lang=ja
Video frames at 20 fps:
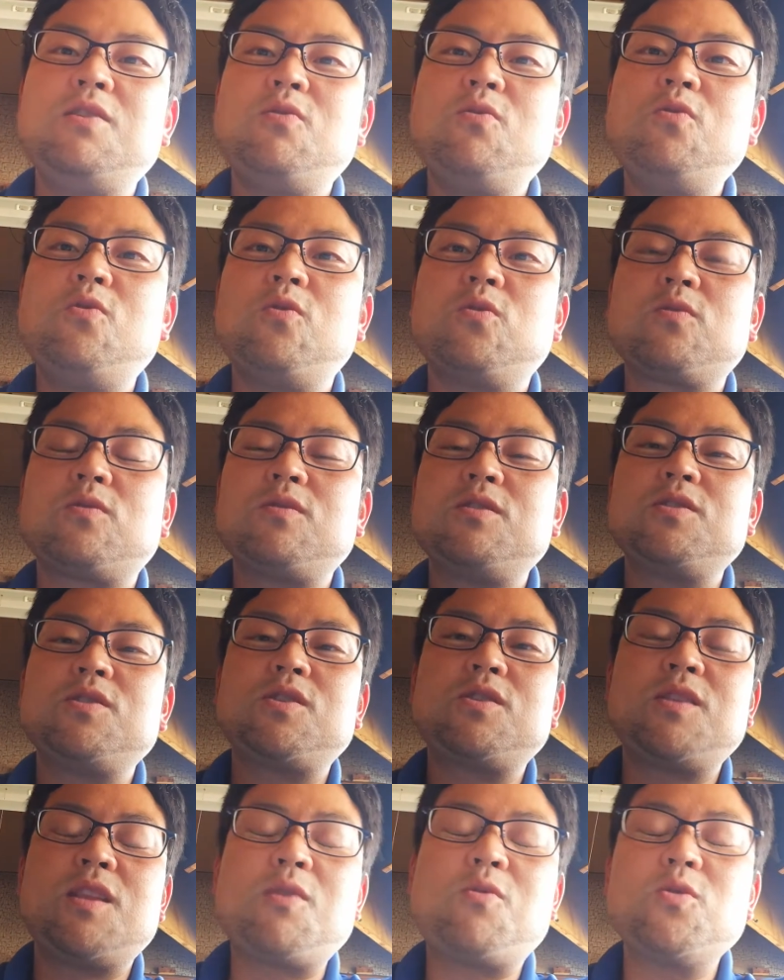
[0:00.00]
を
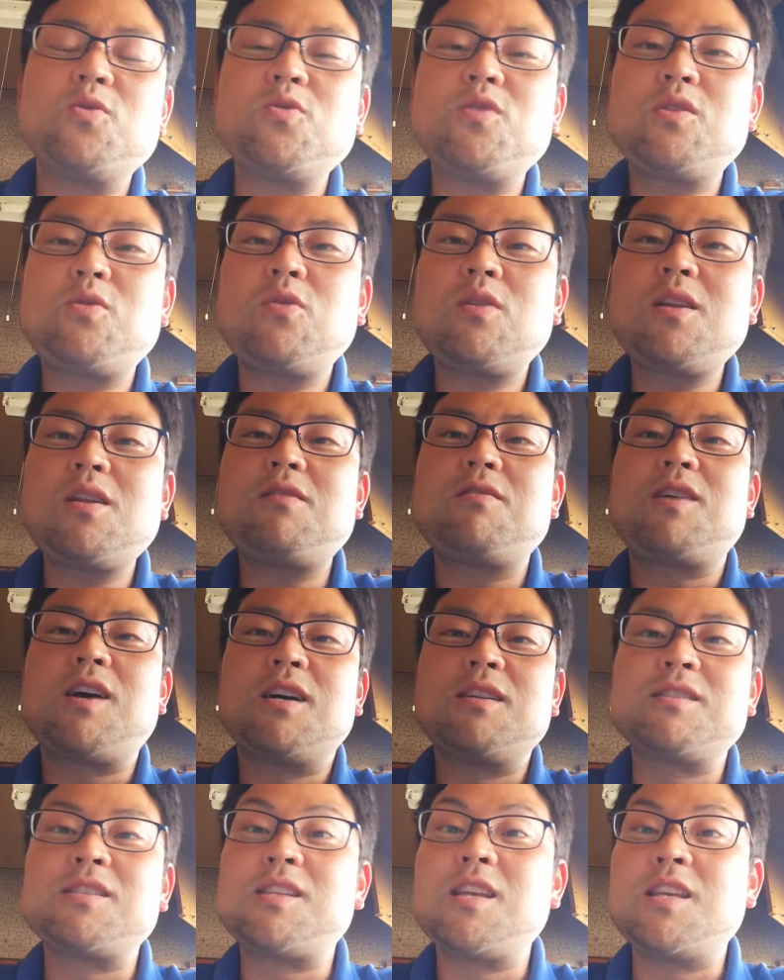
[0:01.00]
根こそぎ取られる
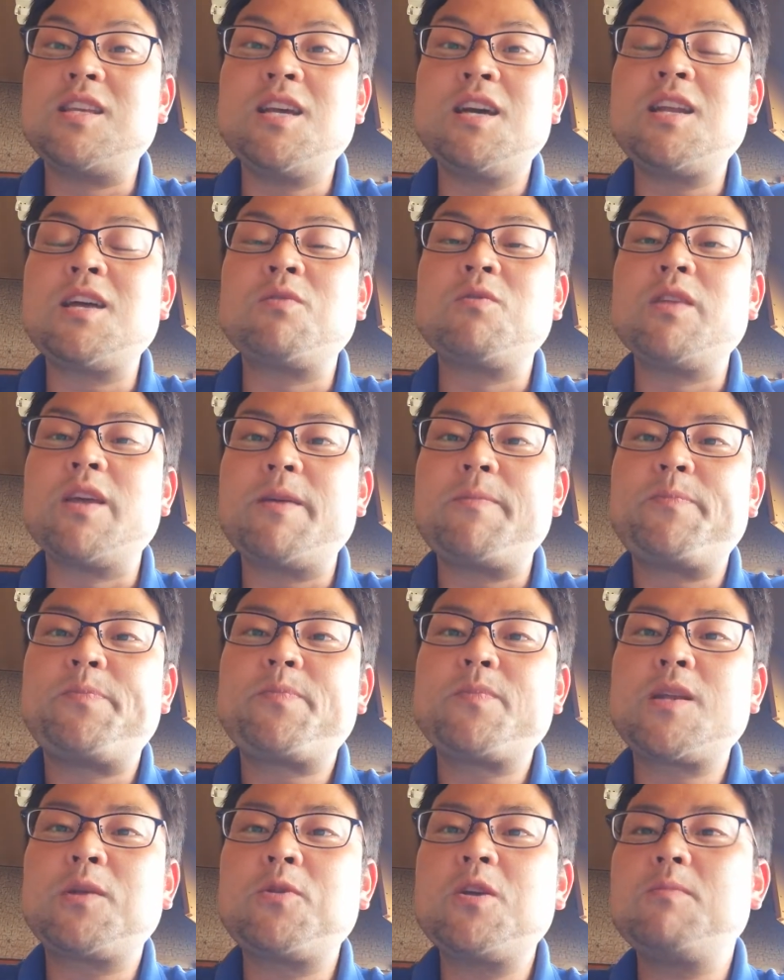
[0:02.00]
感じで嫌なので、
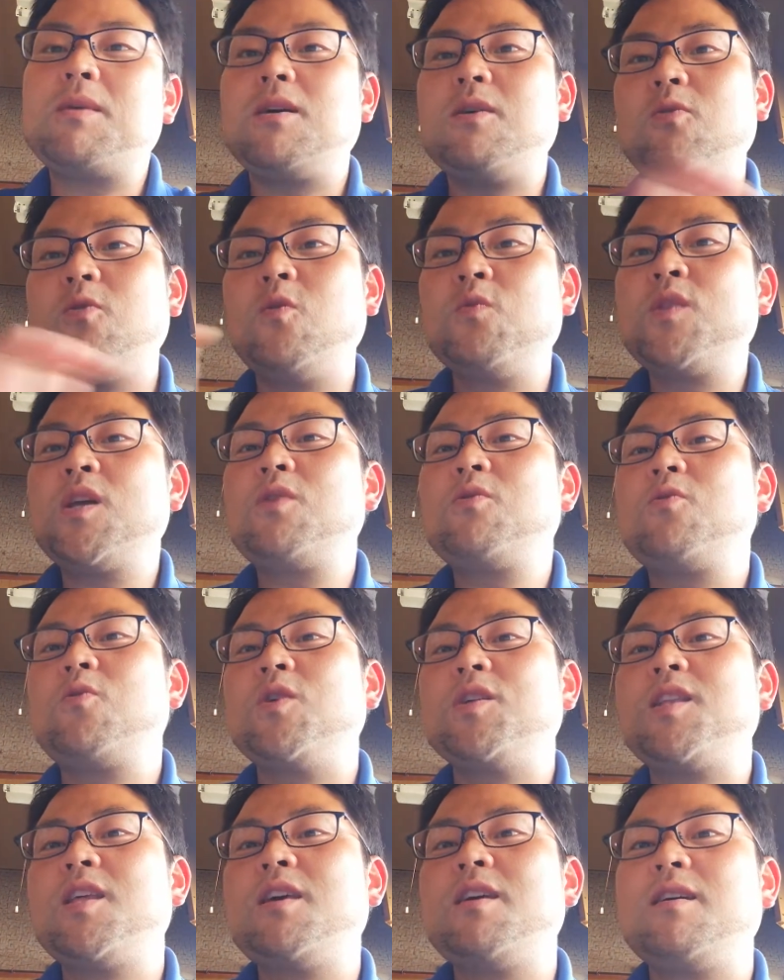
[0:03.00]
例えば女の
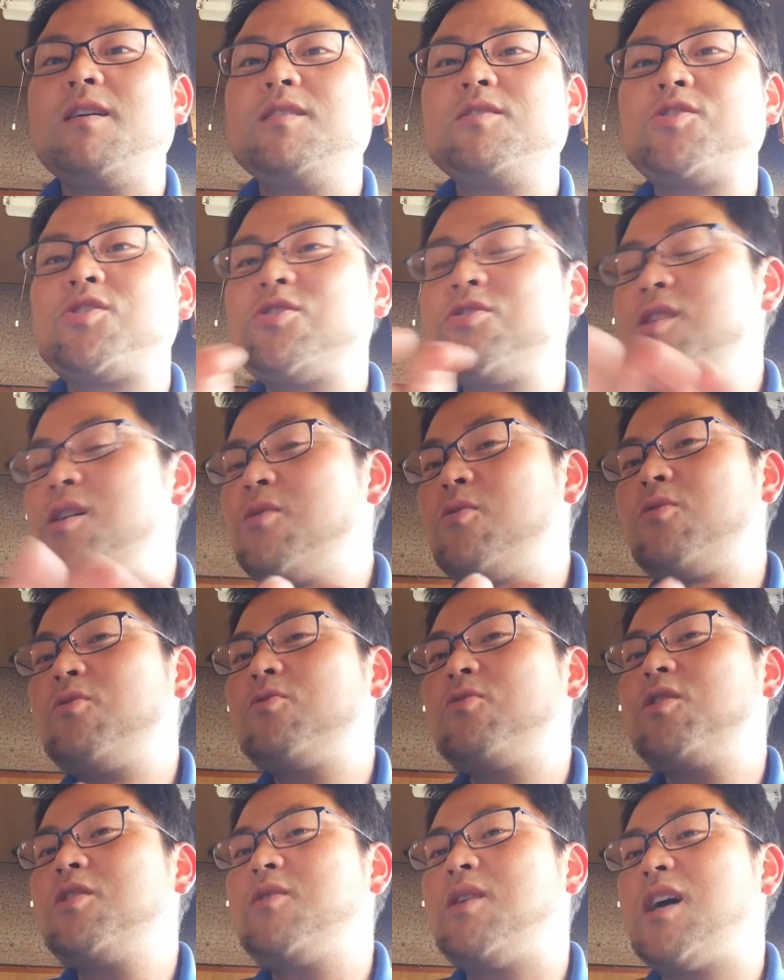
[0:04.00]
子いて、中学校の
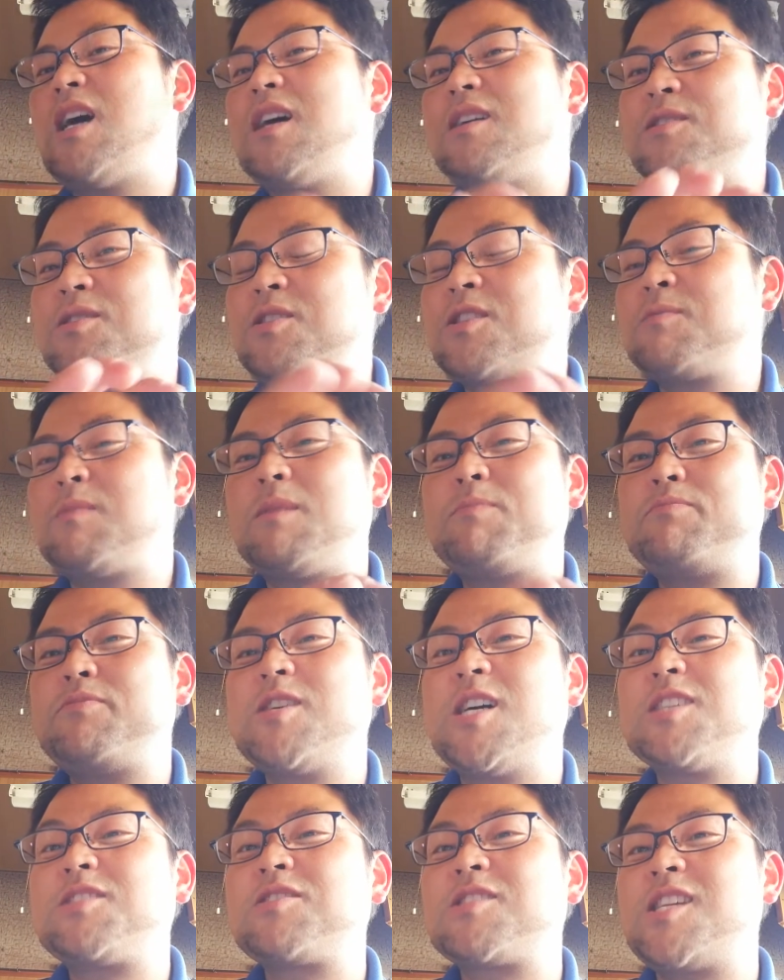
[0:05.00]
時はスマップ
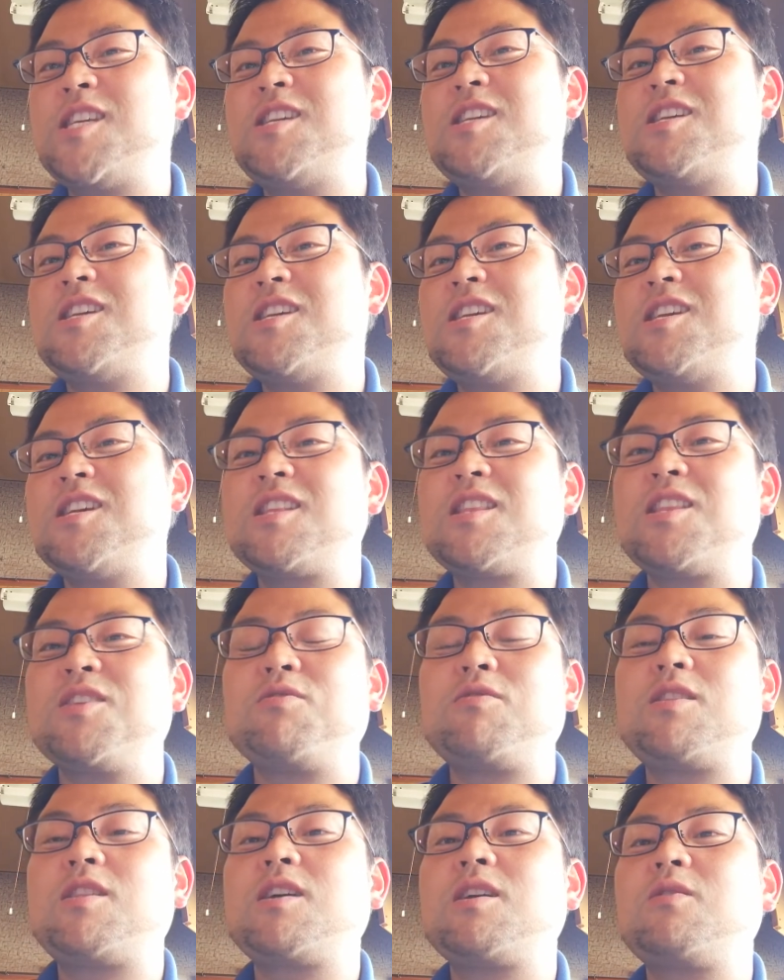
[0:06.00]
が好きって
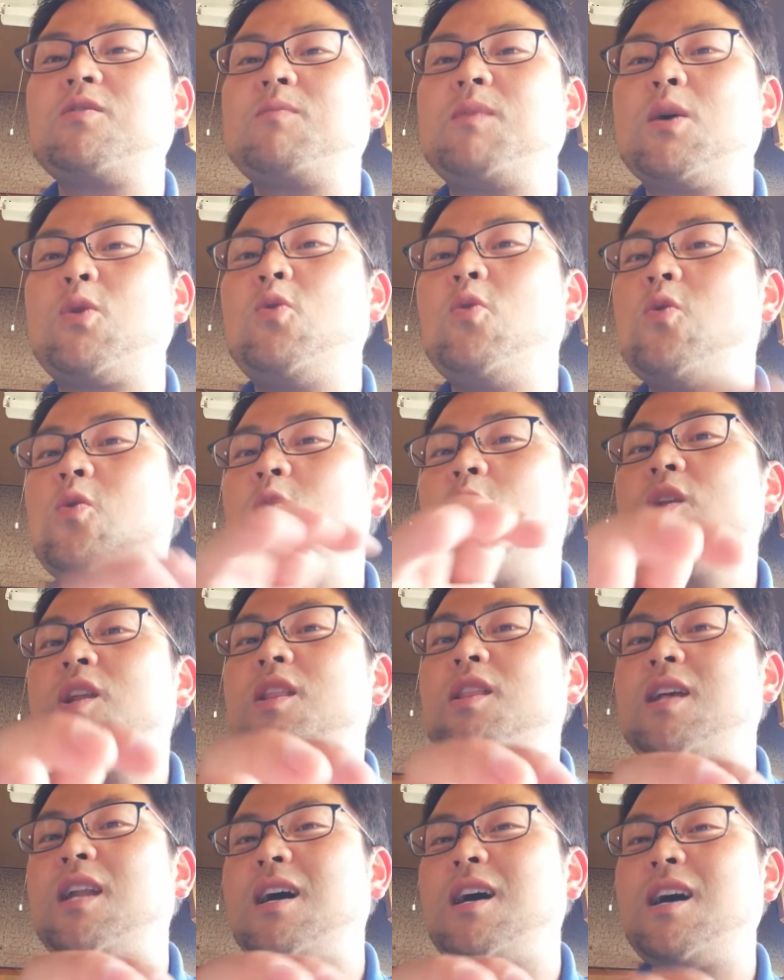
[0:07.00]
言ってたけど、まあ、高校に
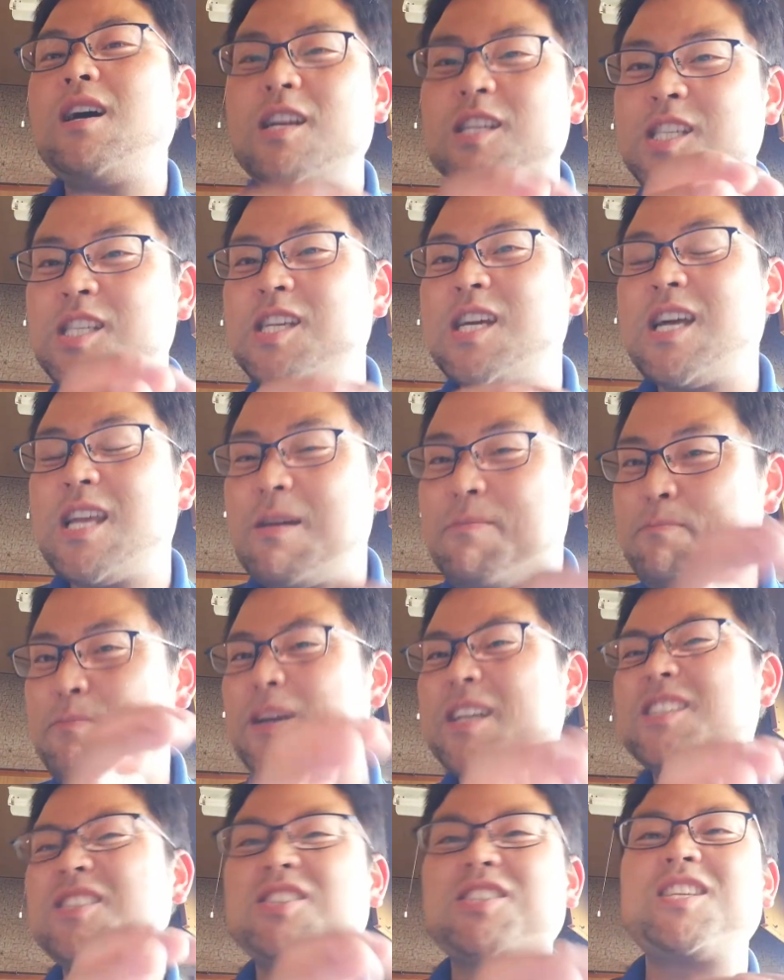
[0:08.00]
なったら嵐がやっ
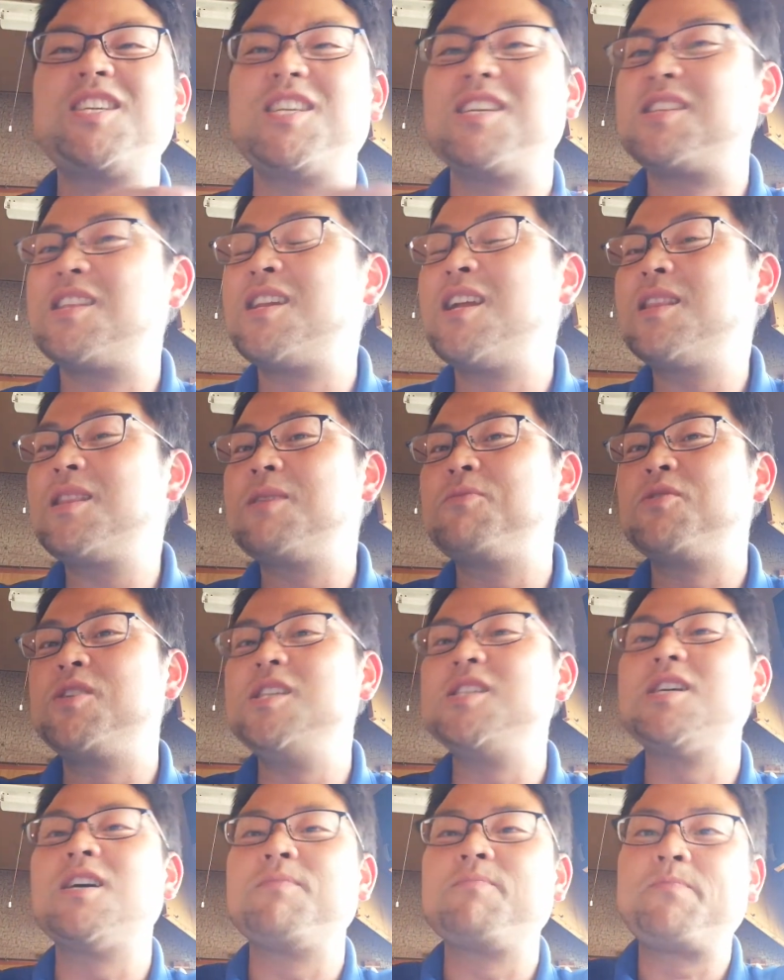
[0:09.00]
ぱり好きってなっても
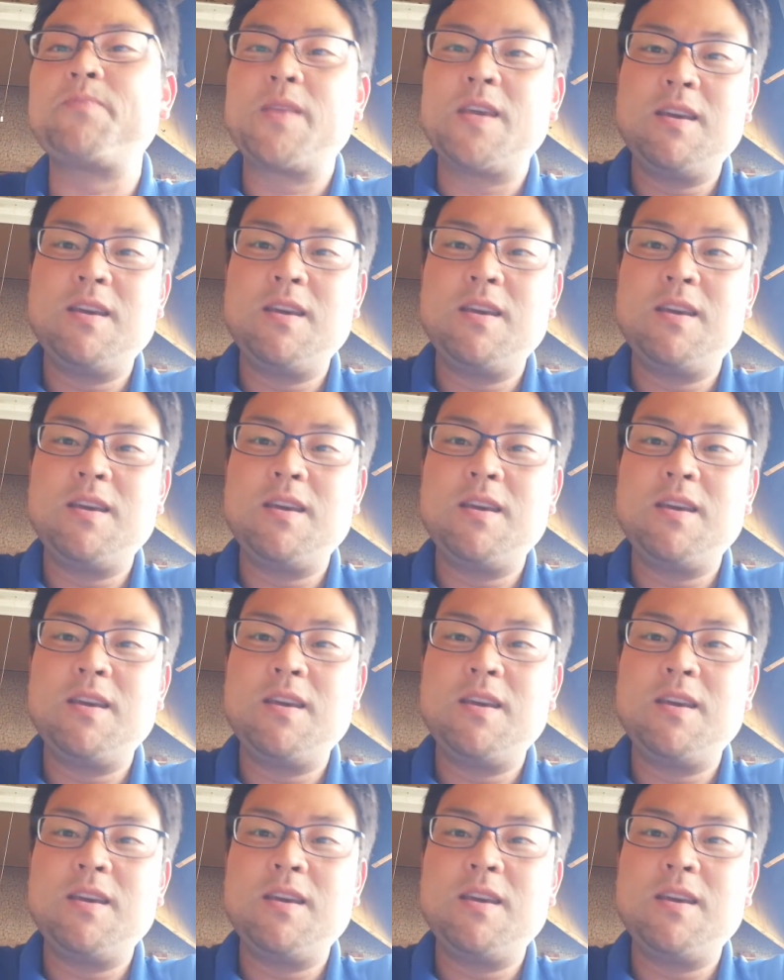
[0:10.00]
いいじゃん。